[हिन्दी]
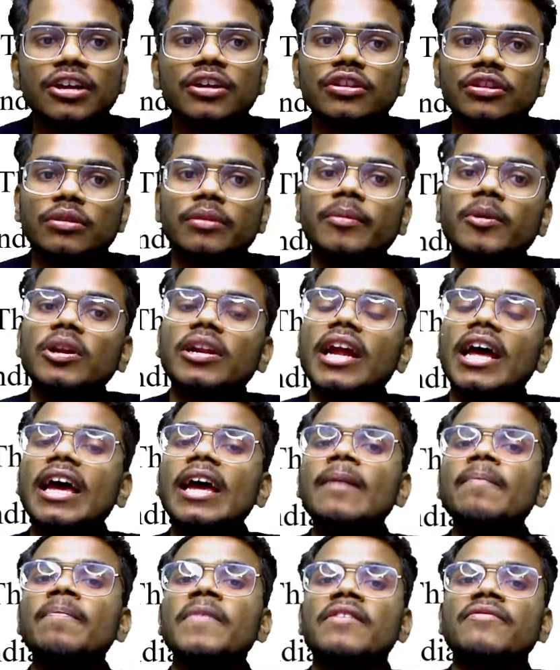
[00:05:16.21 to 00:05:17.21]
तो ये बोल रहा है
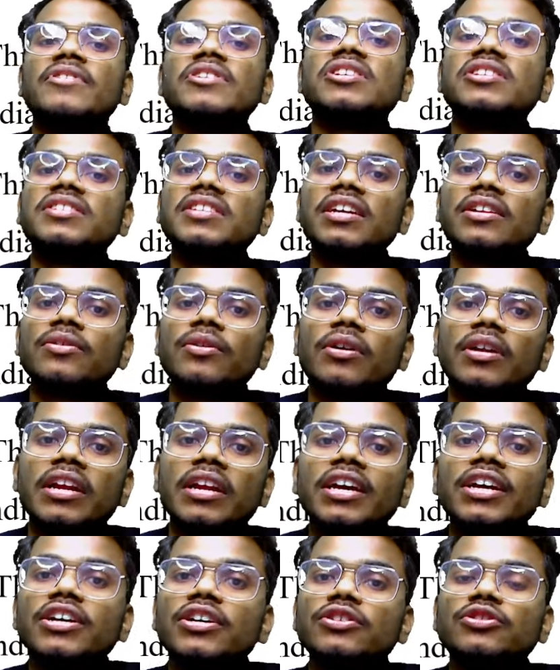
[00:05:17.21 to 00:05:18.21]
फिजिशियन कौन है
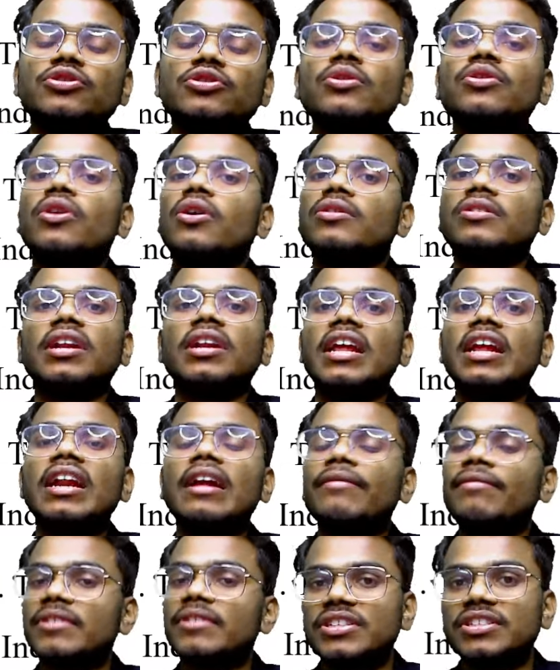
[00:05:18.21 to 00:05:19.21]
जो डॉक्टर है ना
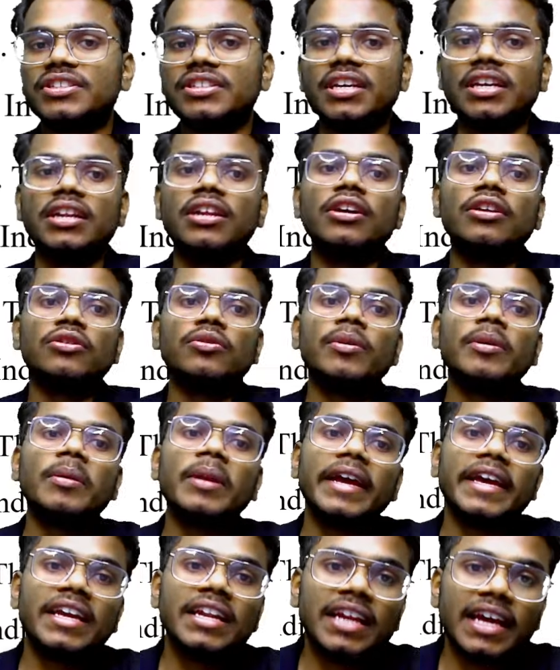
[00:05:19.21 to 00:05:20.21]
फिजिशियन तो ये
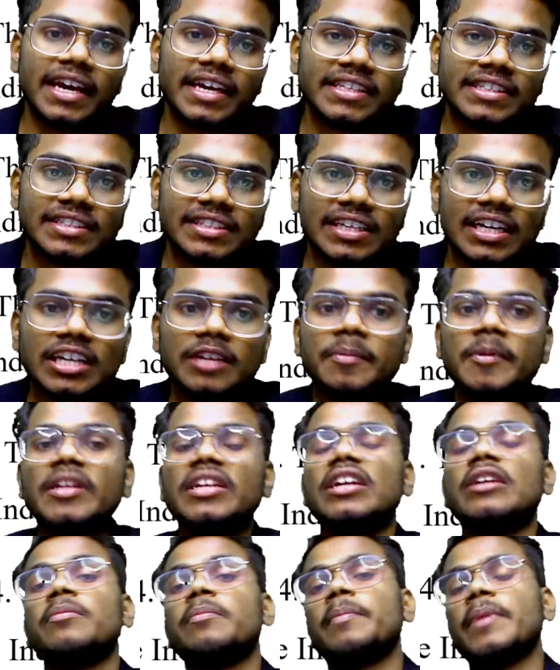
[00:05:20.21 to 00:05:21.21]
है इन एंशियंट
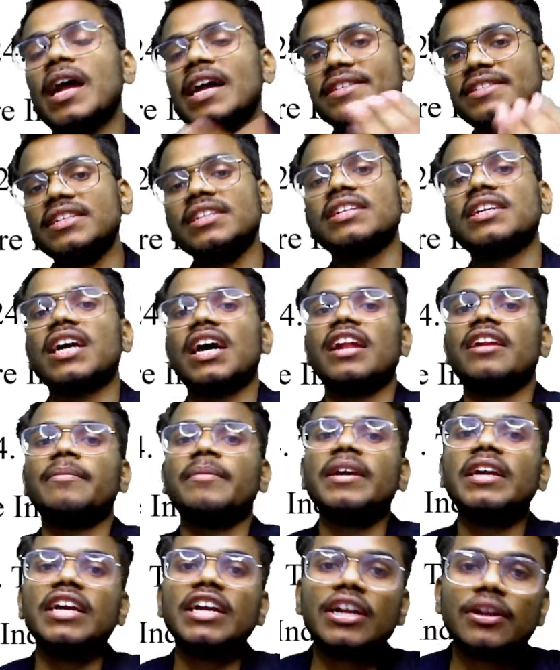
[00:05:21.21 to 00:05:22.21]
पीरियड प्राचीन काल
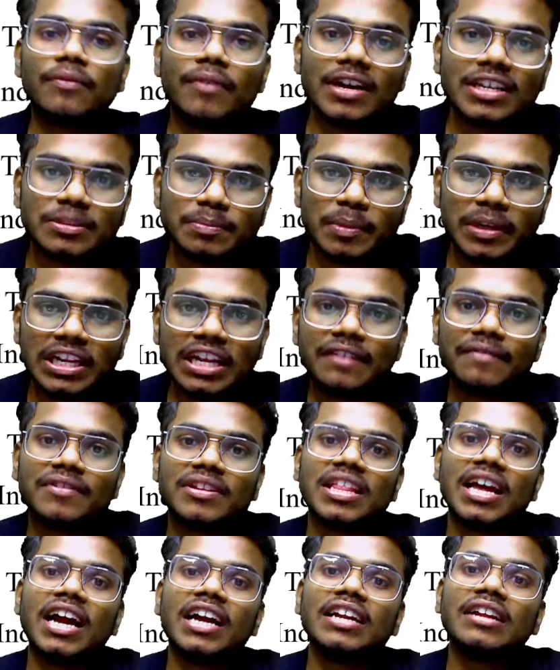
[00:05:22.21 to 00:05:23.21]
में इट वॉज बिलीव
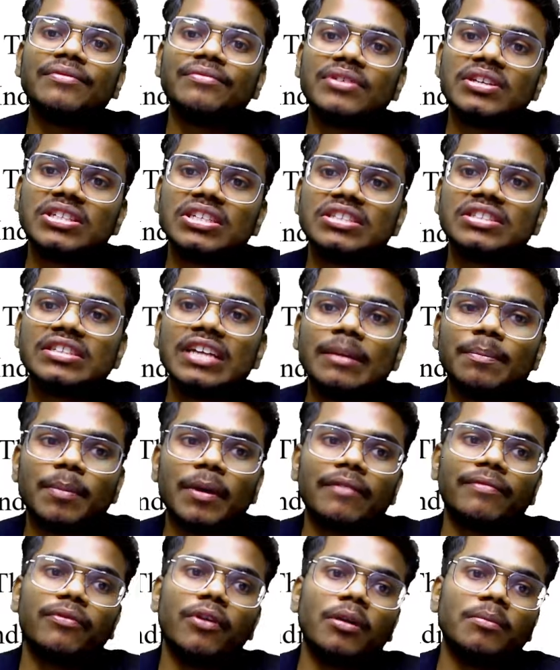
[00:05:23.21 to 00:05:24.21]
दैट ए फिजिशियन
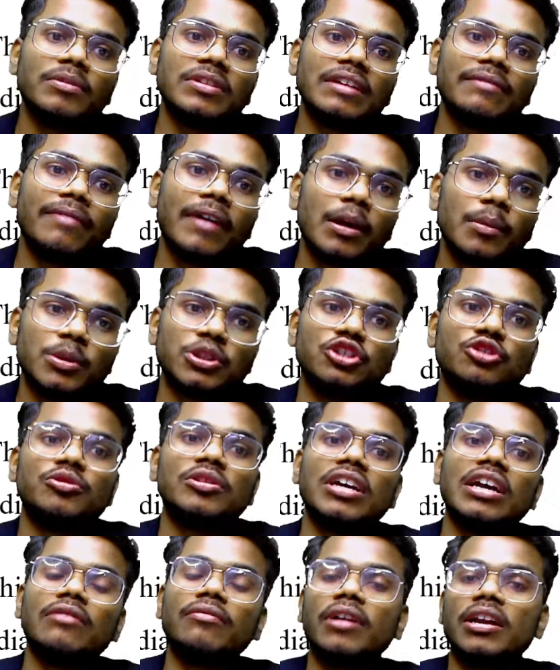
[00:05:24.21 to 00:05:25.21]
परफॉर्म द
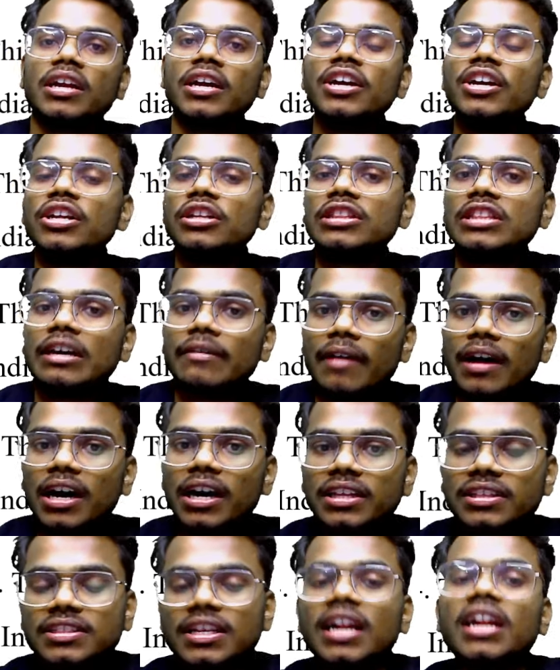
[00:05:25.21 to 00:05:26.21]
फार्मास्यूटिकल वर्क दवा
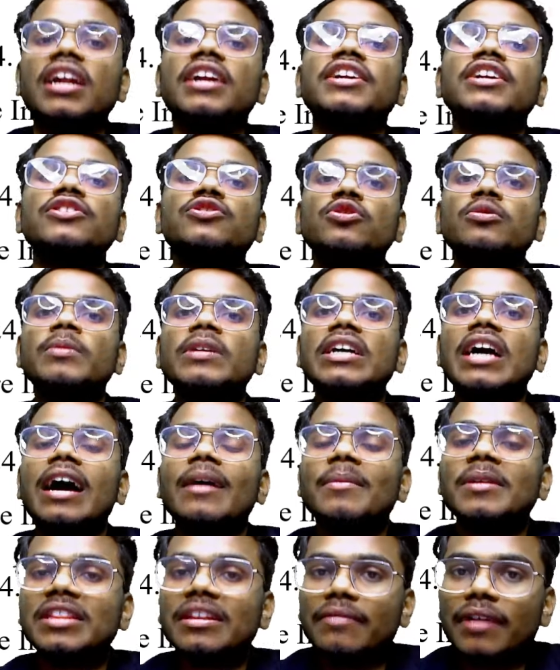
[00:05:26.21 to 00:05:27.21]
से रिलेटेड जो भी
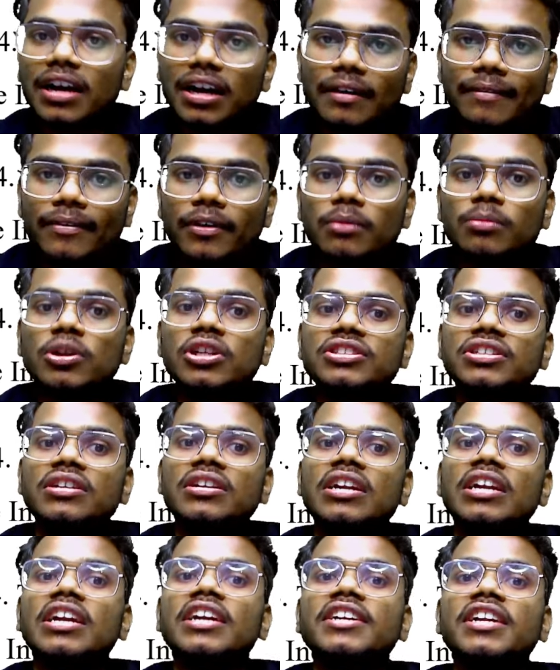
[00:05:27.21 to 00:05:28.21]
काम है दवा का फॉर्मुलेशन
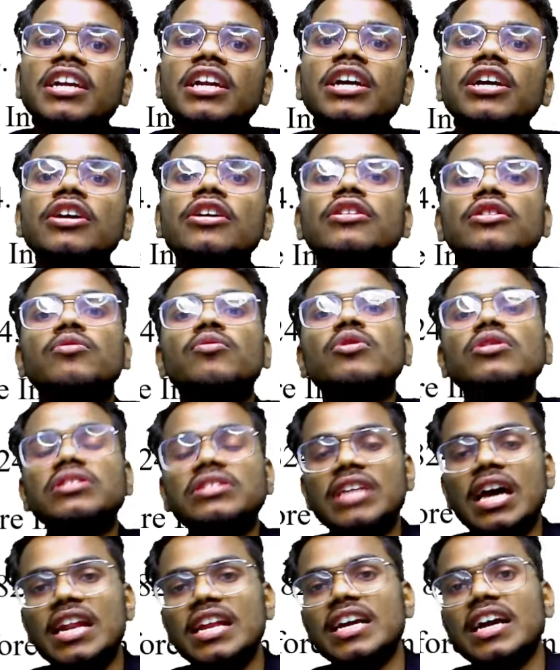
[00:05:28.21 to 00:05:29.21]
रिलेटेड तो वो
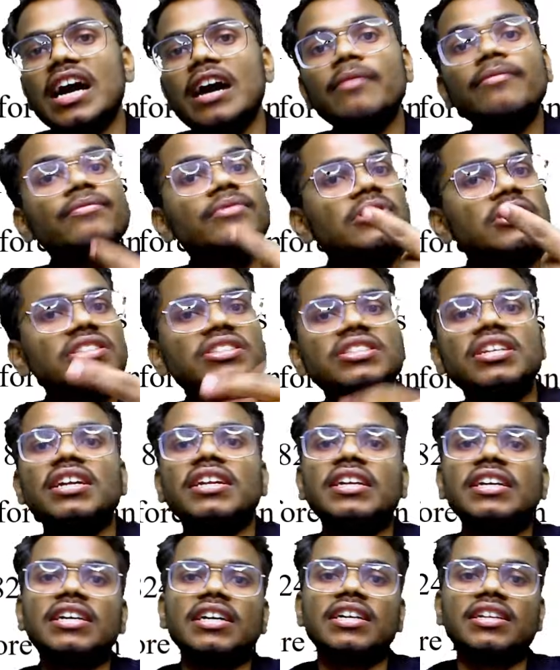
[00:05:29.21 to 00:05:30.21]
सारी काम फिजिशियन
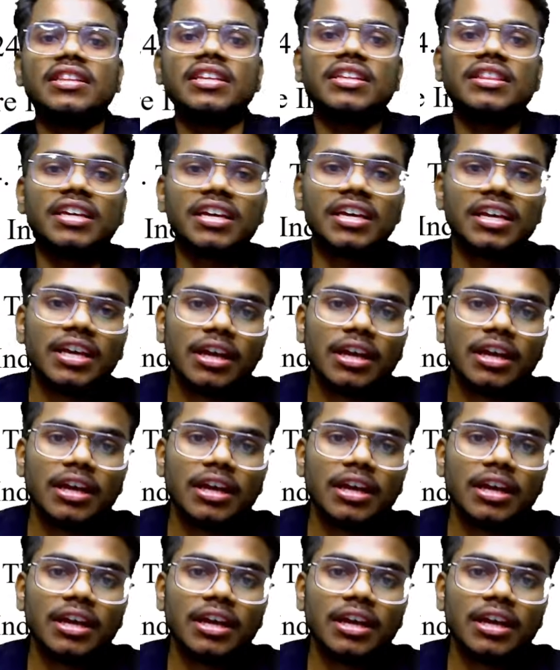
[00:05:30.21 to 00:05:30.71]
ही करते थे